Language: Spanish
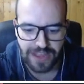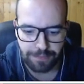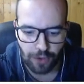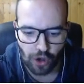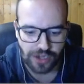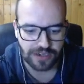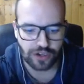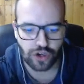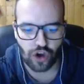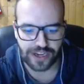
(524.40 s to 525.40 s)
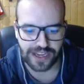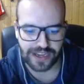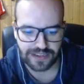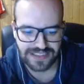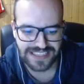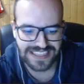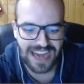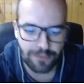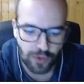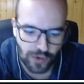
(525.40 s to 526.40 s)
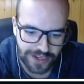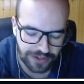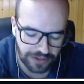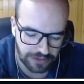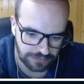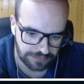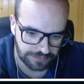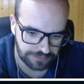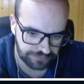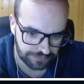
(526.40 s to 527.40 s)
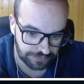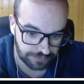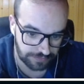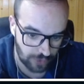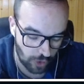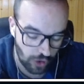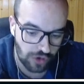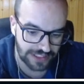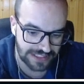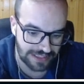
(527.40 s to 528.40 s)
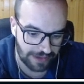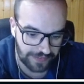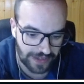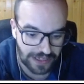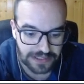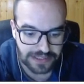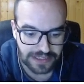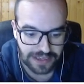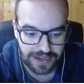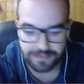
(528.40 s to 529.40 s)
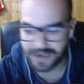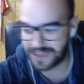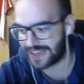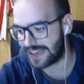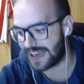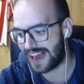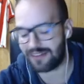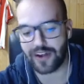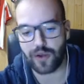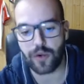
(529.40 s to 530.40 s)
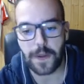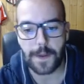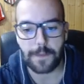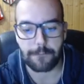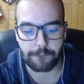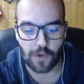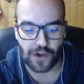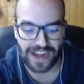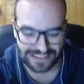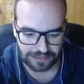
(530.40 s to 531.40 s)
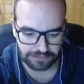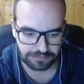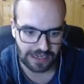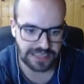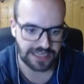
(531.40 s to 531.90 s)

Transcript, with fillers: Paul, Coque, Samulino, ojo con esta banda, Griezmann y Álvaro Morata. ¿vale?